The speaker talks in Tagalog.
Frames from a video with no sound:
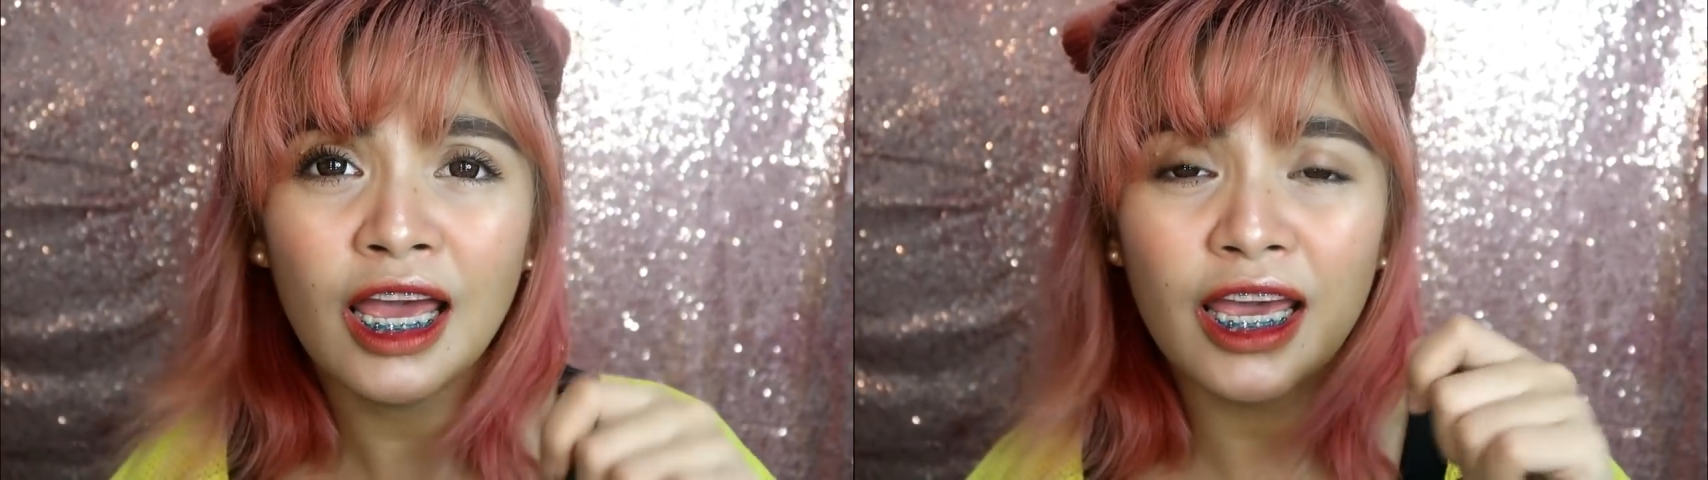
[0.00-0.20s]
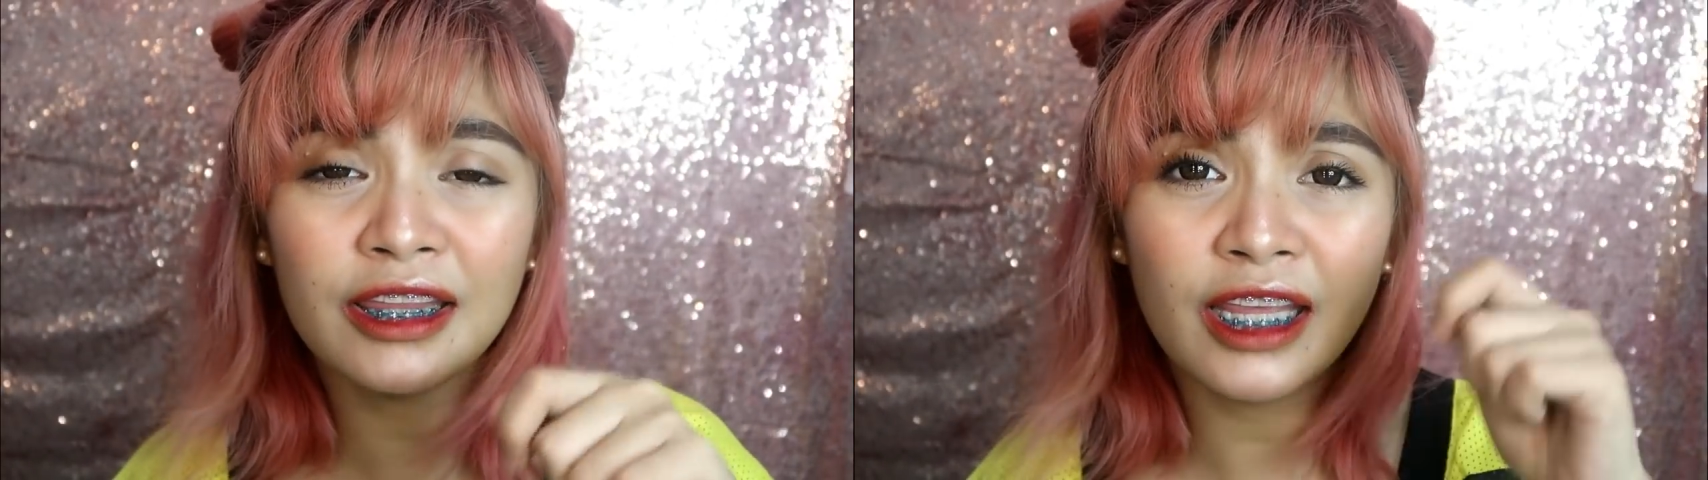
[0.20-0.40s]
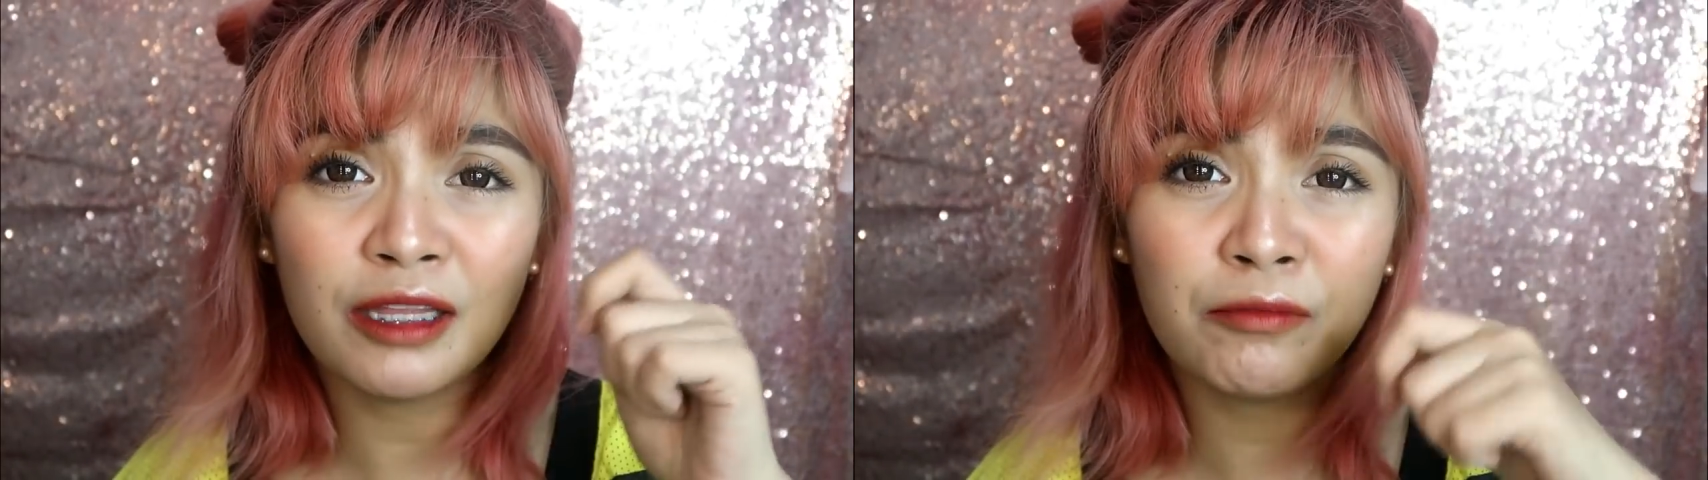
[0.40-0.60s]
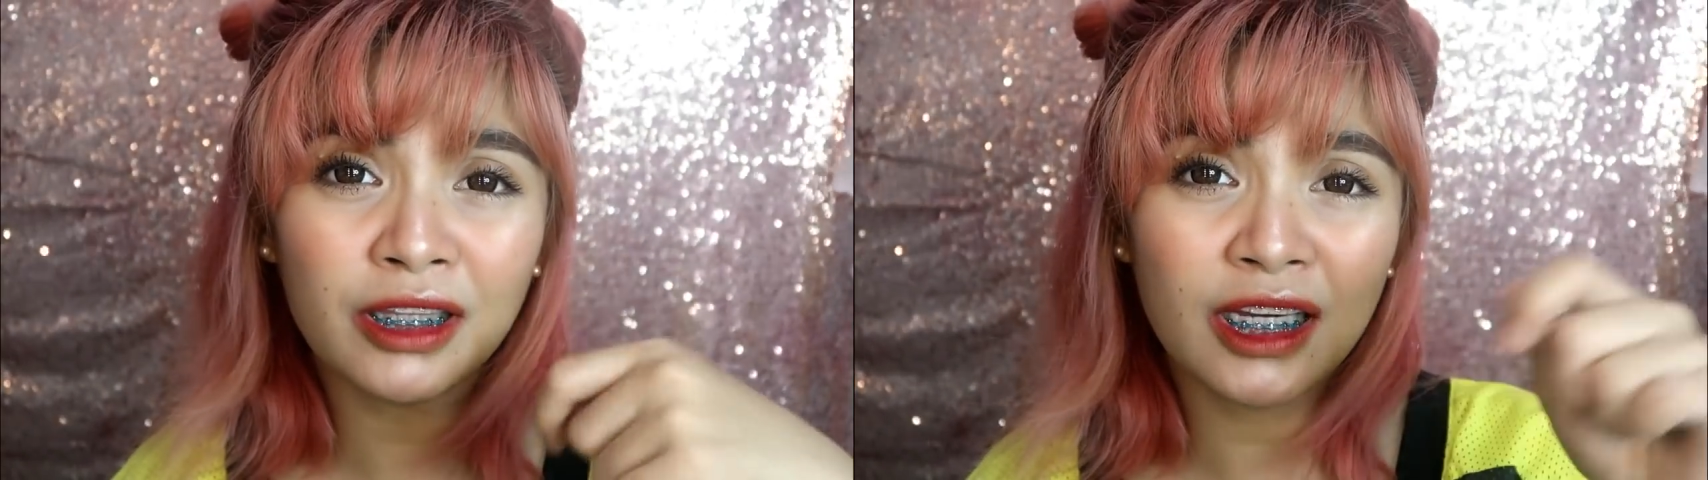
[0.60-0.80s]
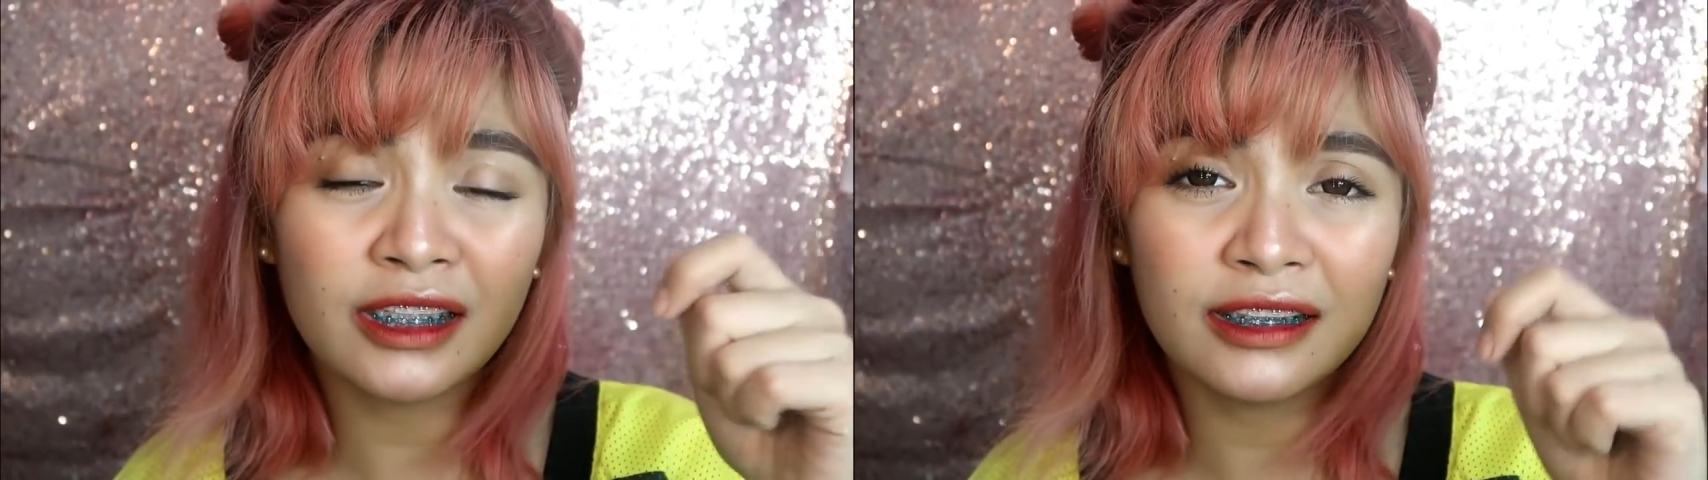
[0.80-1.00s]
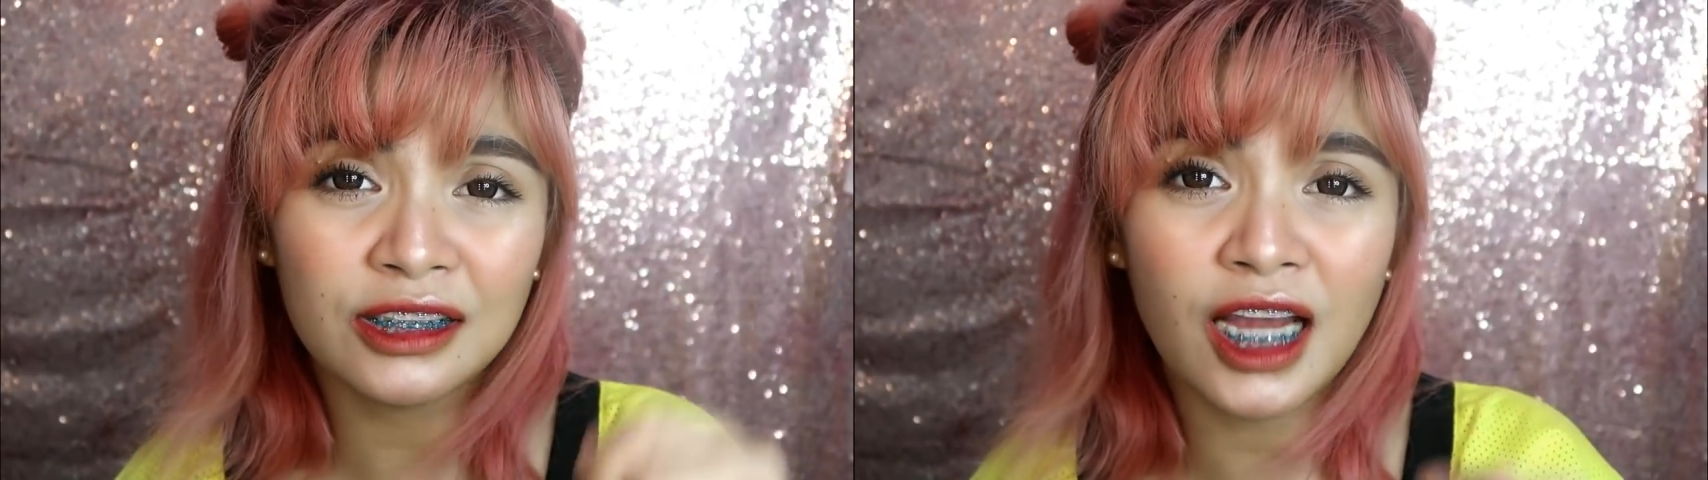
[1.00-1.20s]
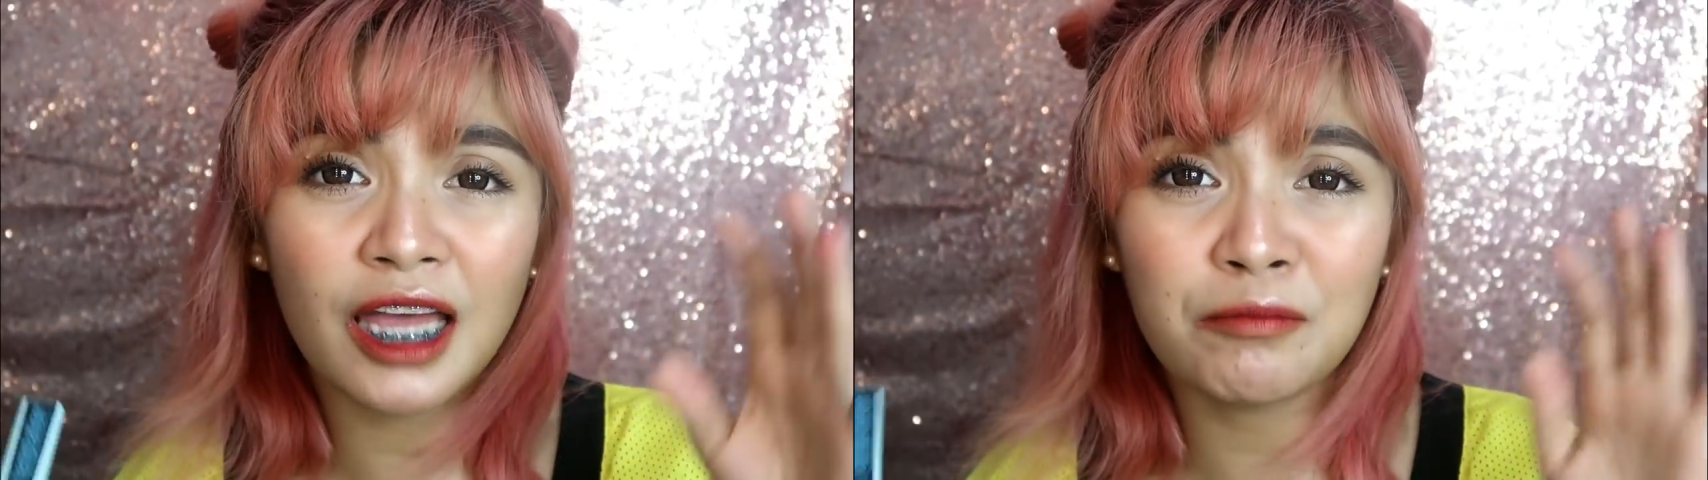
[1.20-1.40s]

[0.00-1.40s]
and then matigas na siya